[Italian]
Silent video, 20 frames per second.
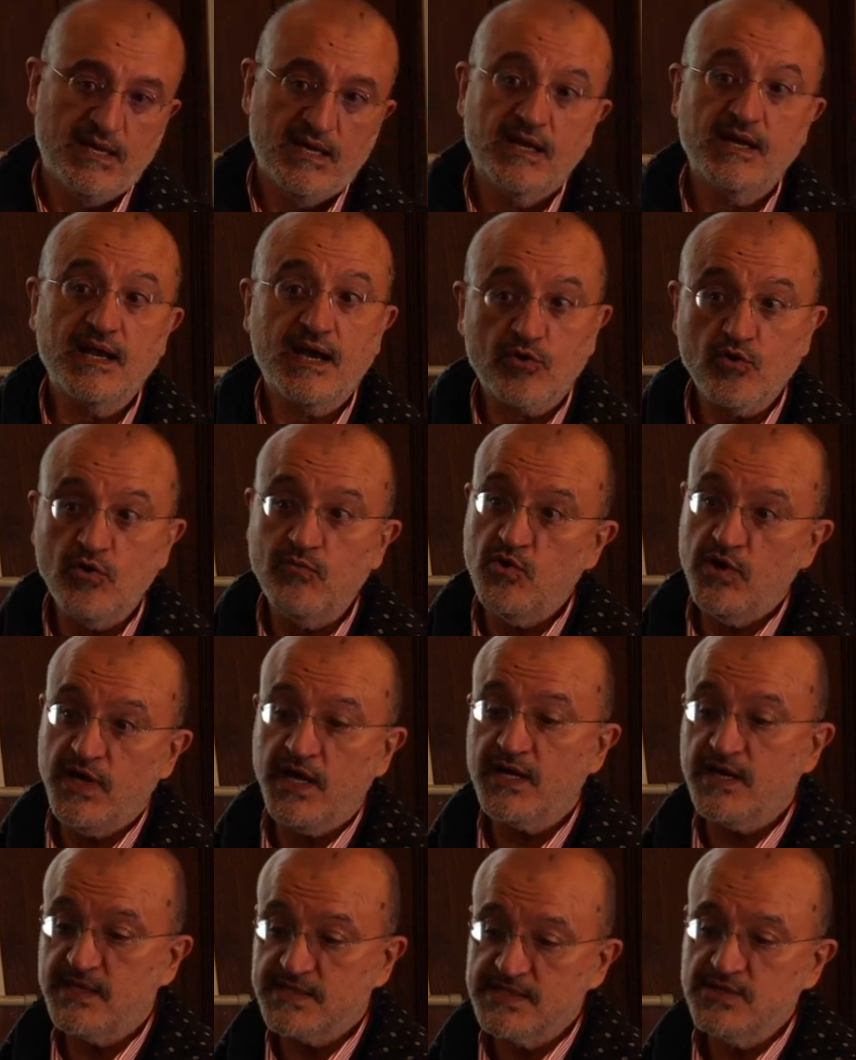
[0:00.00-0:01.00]
la
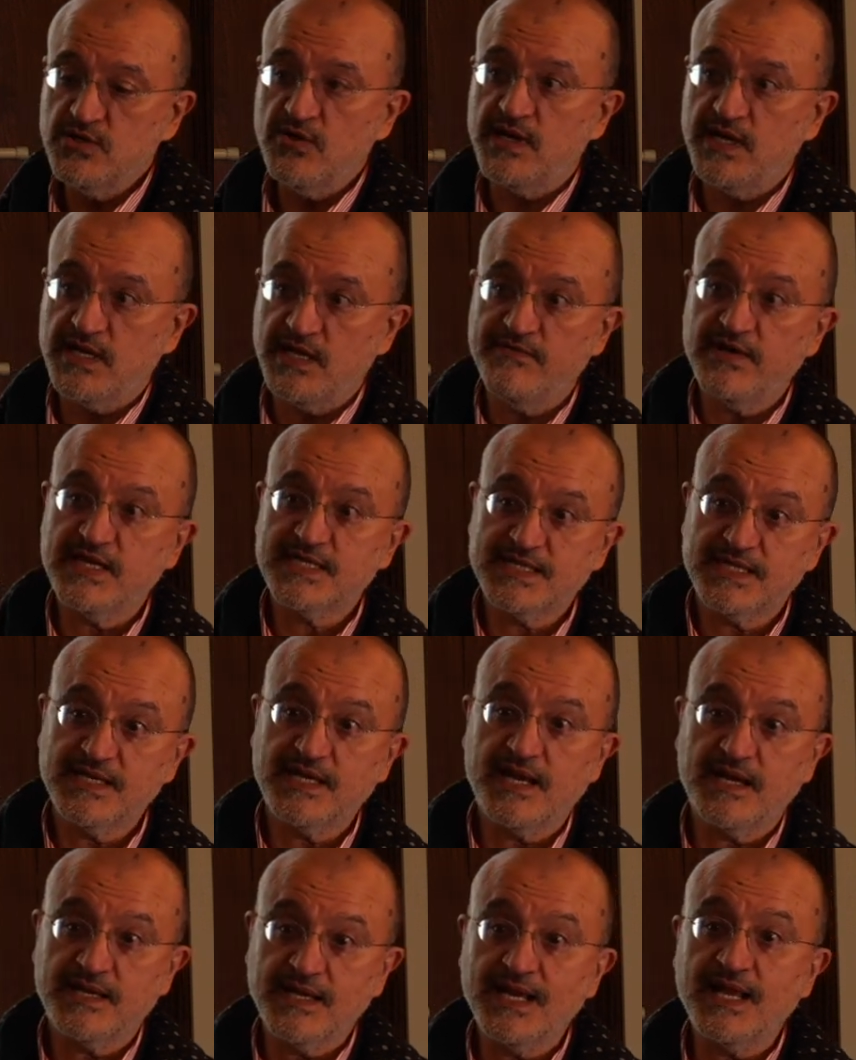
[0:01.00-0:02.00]
comunicazione deve
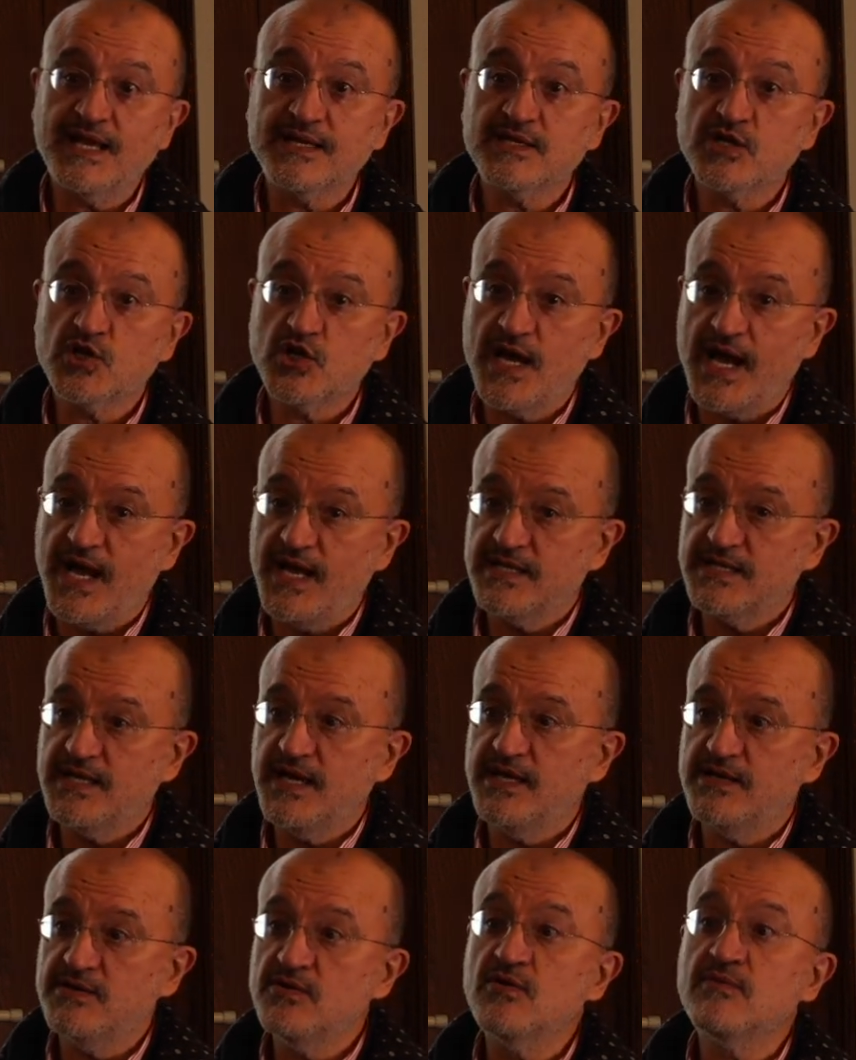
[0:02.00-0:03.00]
essere
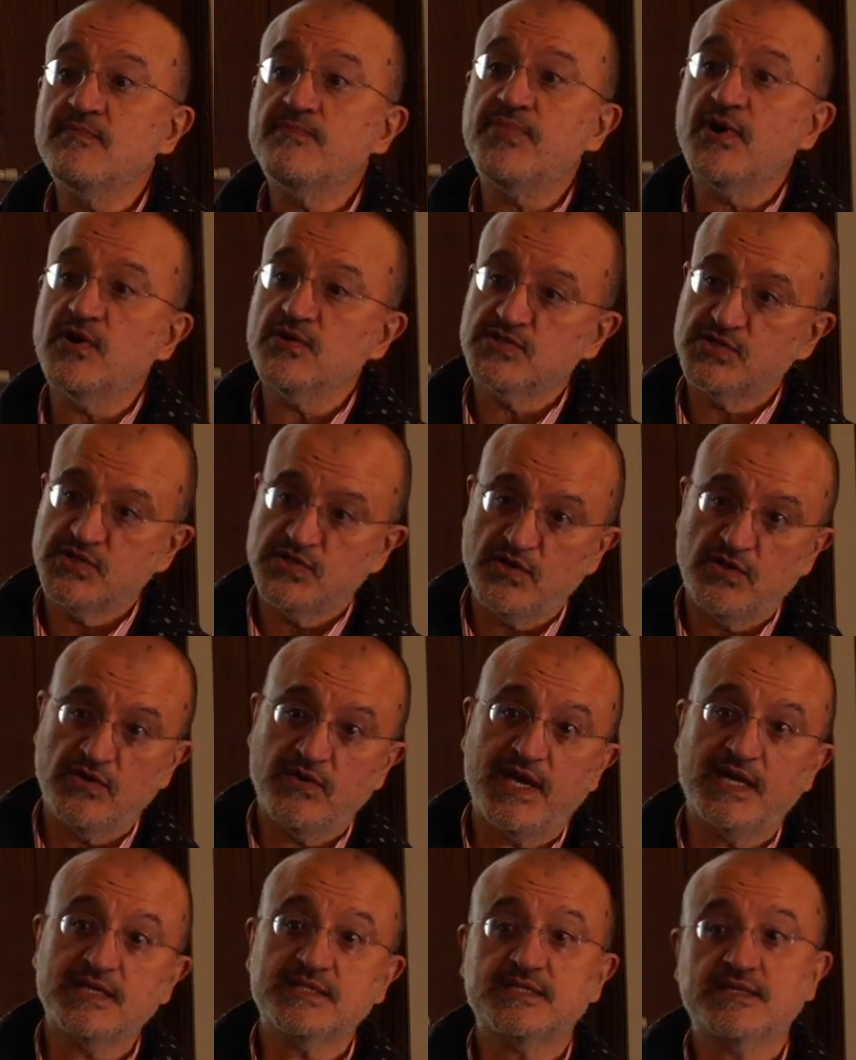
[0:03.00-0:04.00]
rilanciata non possono
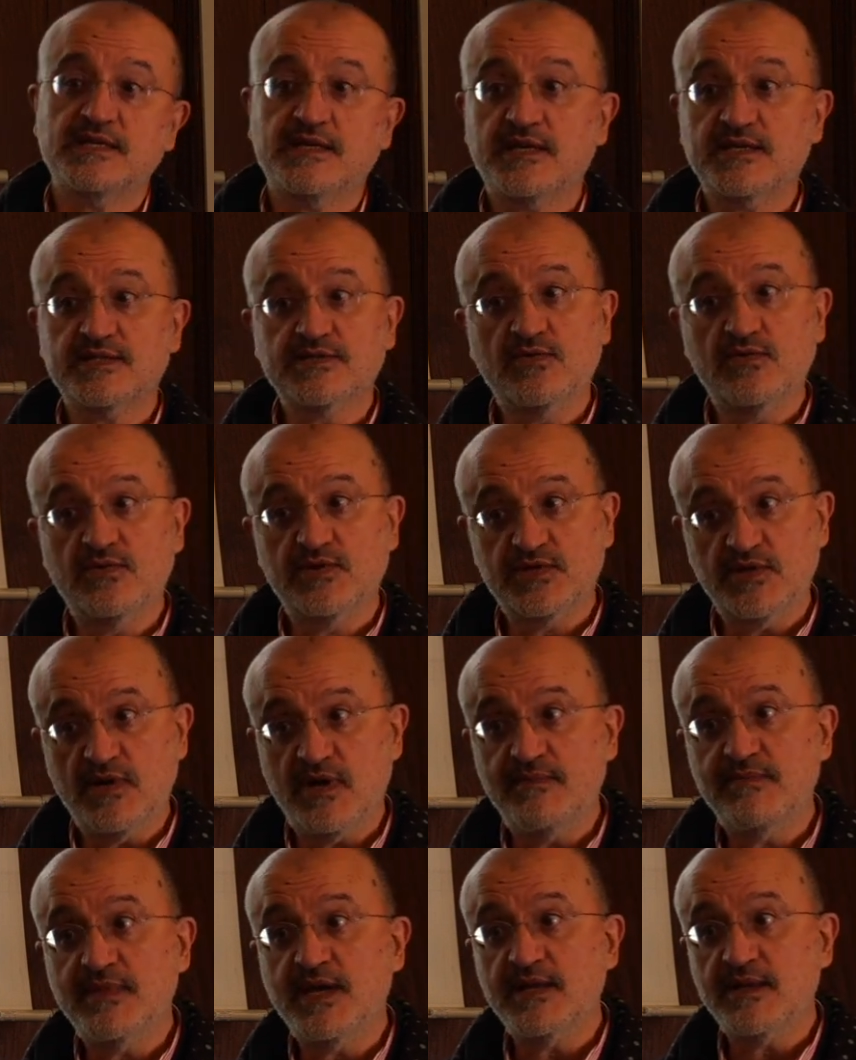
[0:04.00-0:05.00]
essere
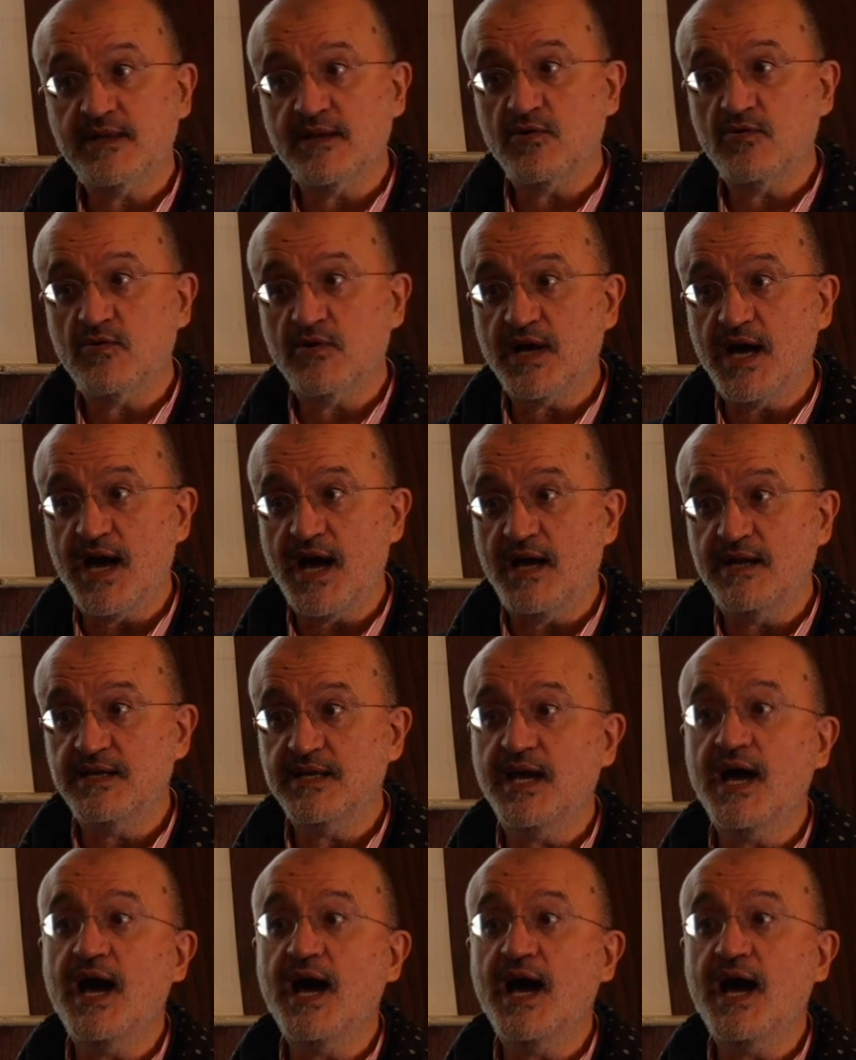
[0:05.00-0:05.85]
esclusivamente locali,